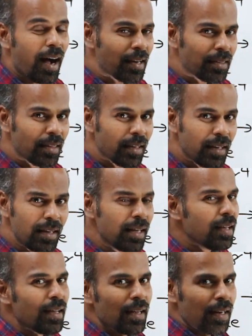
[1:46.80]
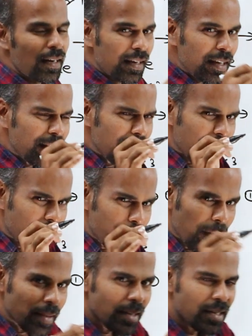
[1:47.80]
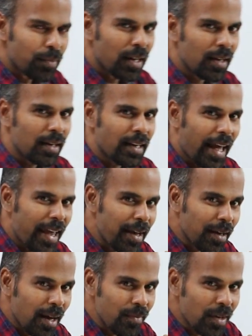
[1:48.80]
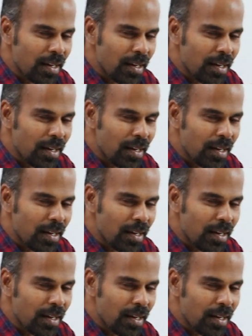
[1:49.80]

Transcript: அடுத்தது இது வரைக்கும் பார்த்த சம்ல டயக்ராம்